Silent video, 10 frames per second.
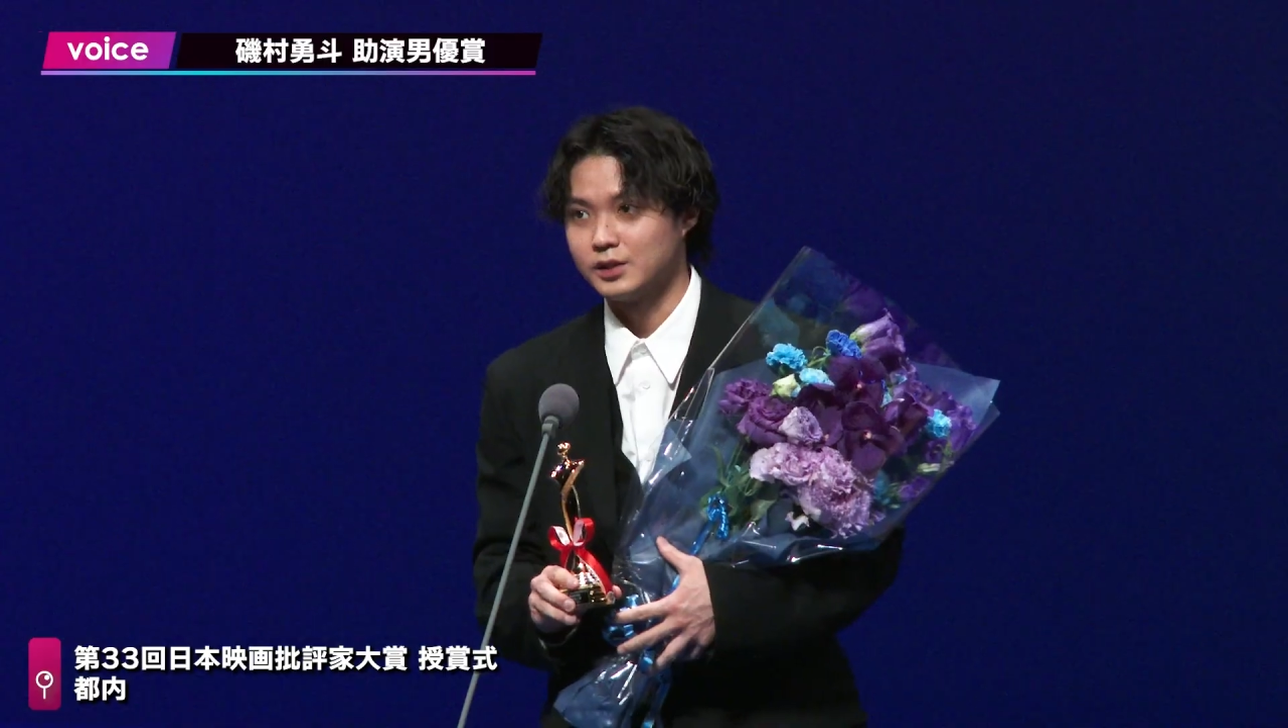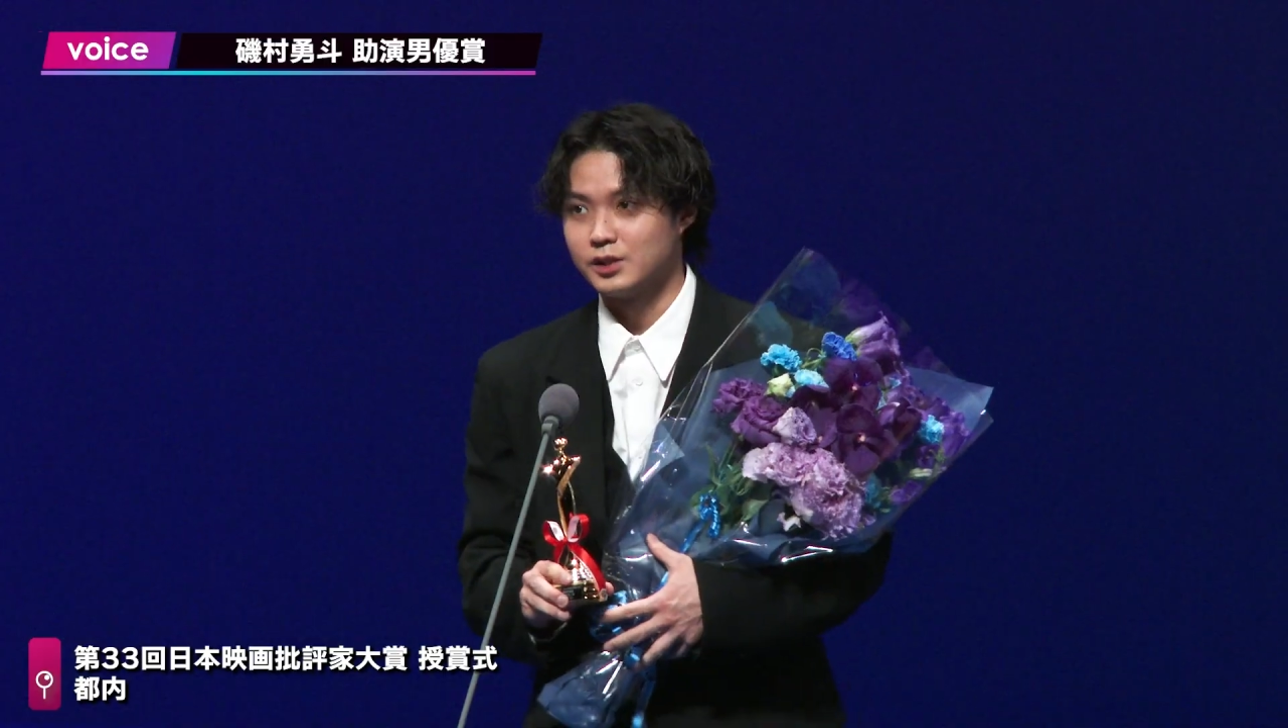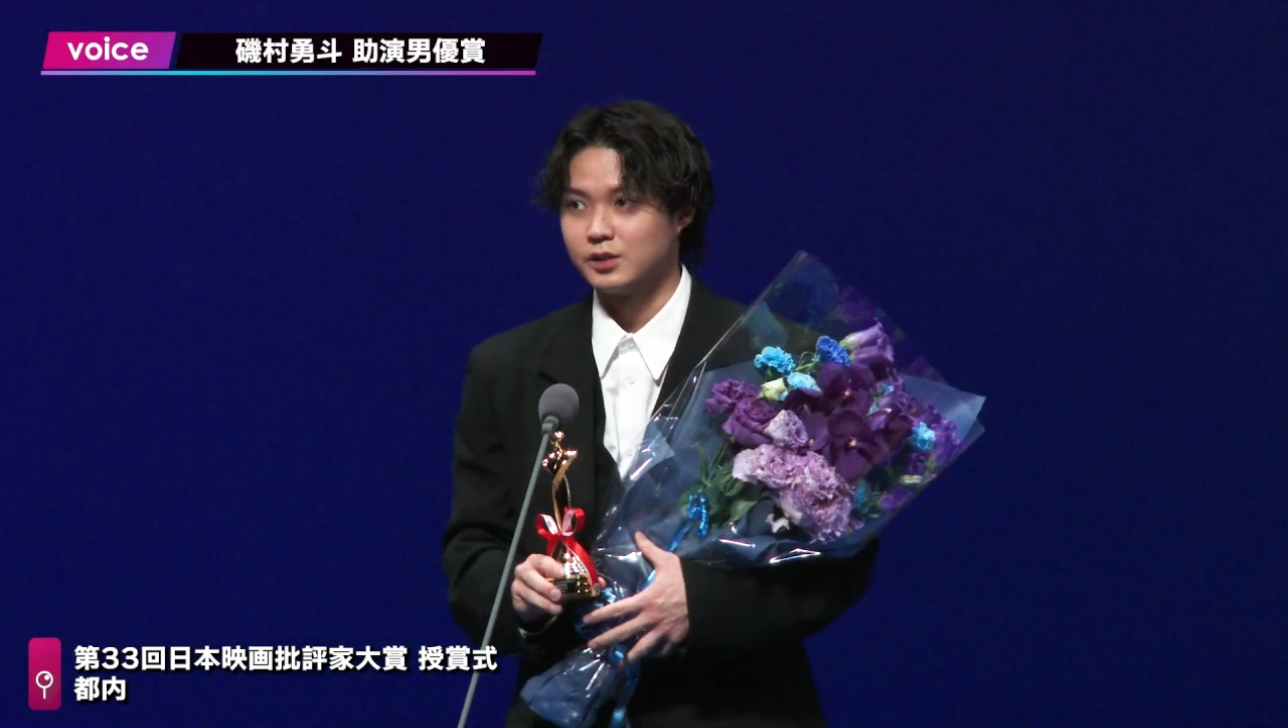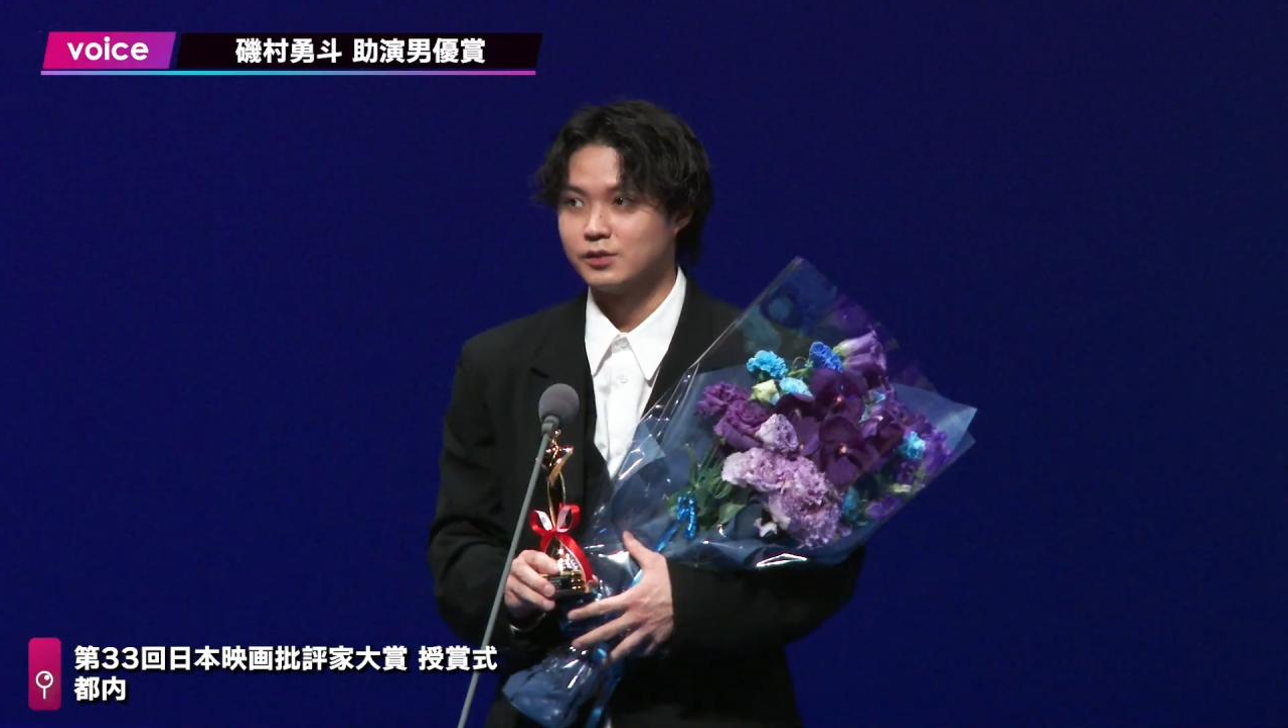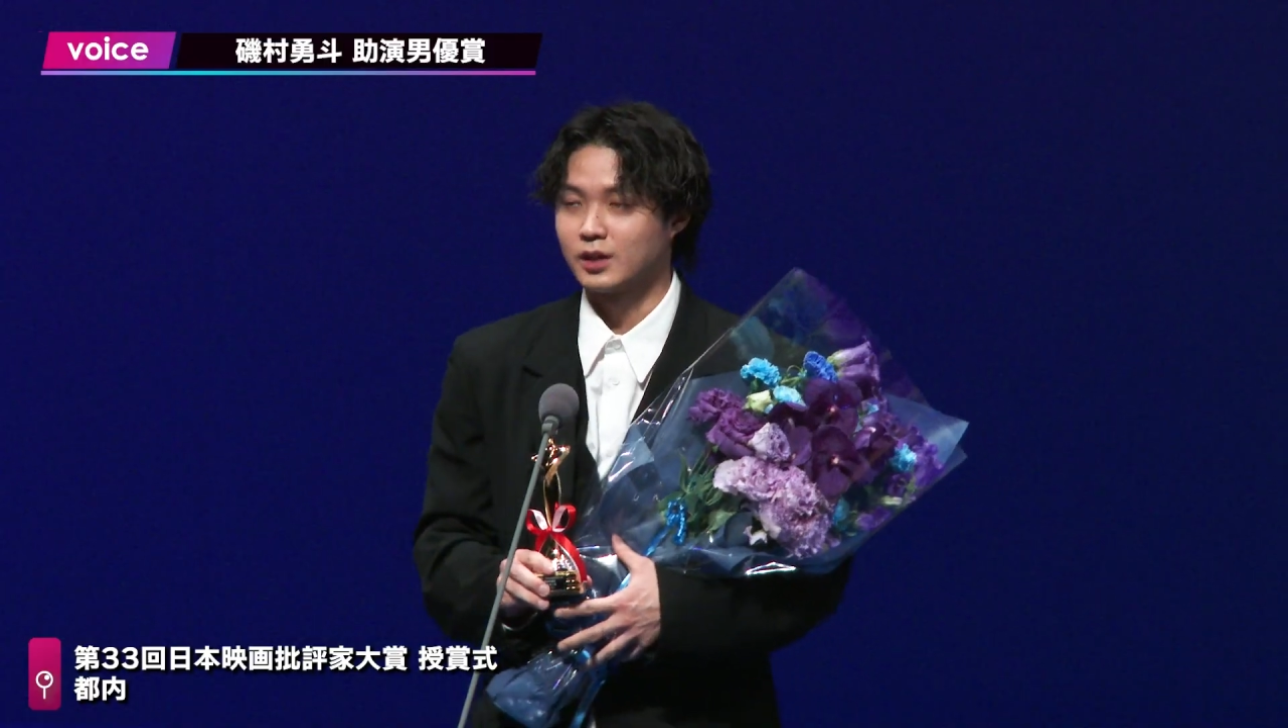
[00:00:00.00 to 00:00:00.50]

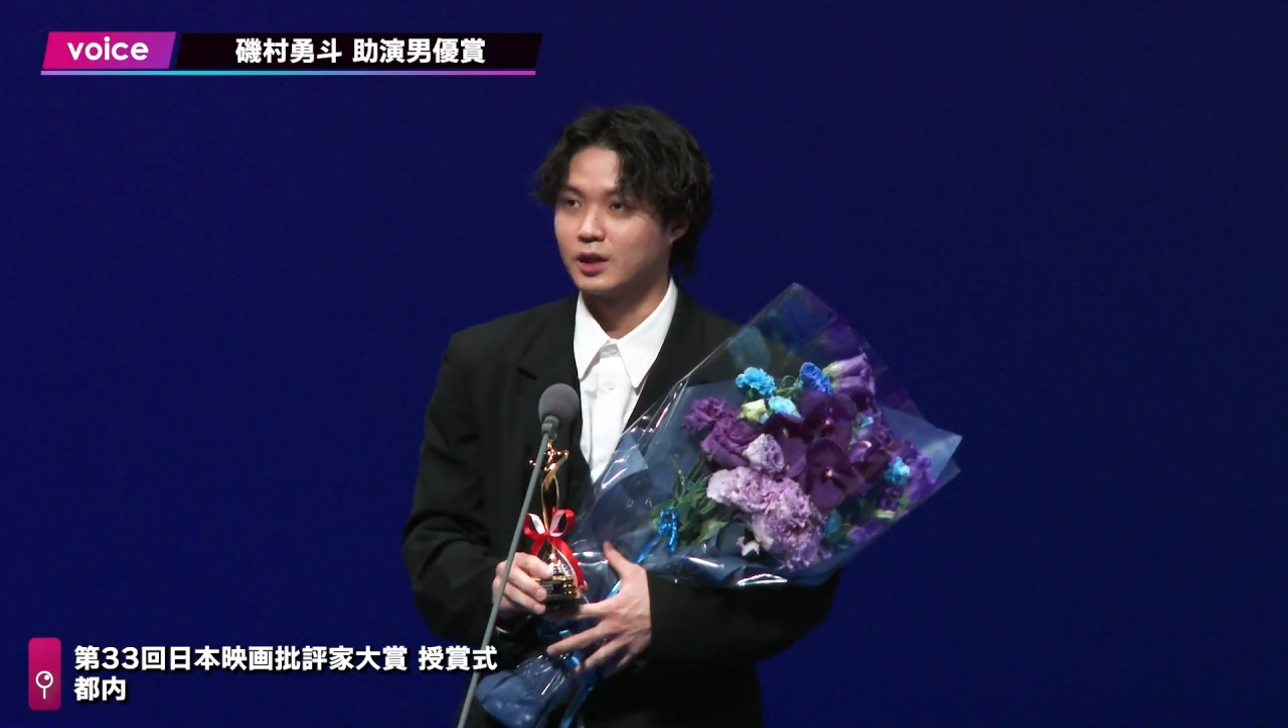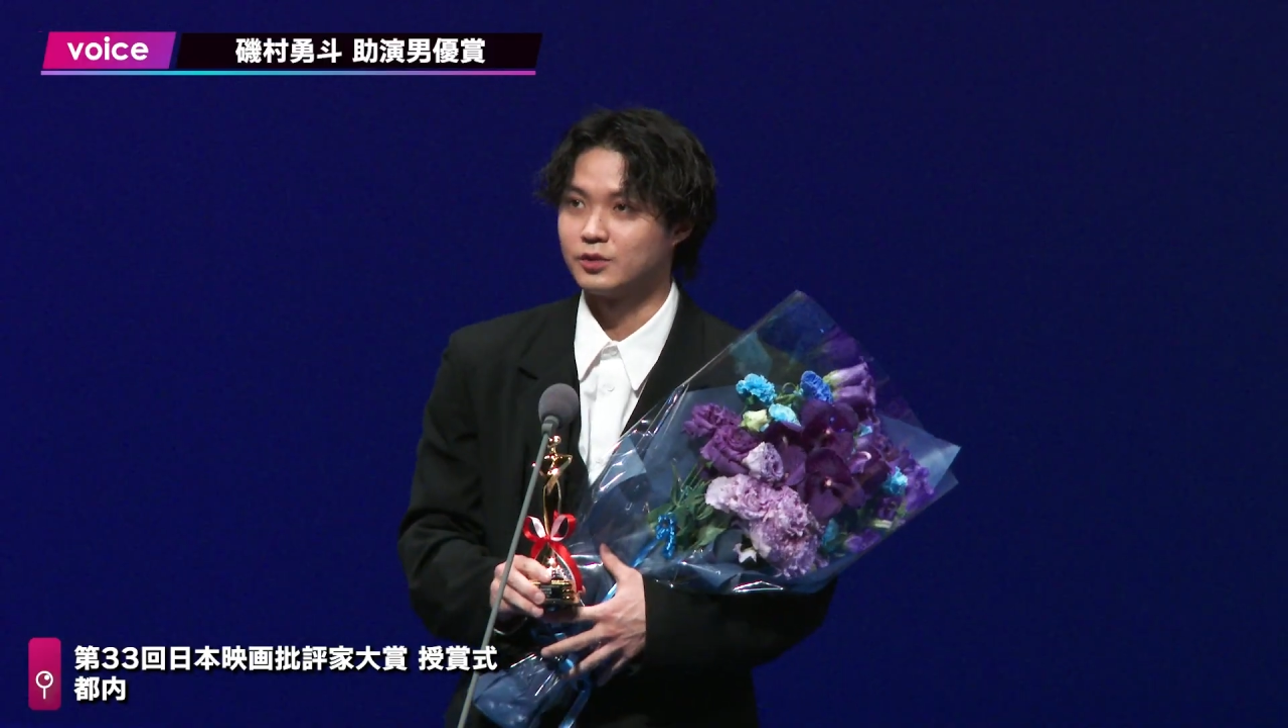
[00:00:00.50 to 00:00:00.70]
石井優也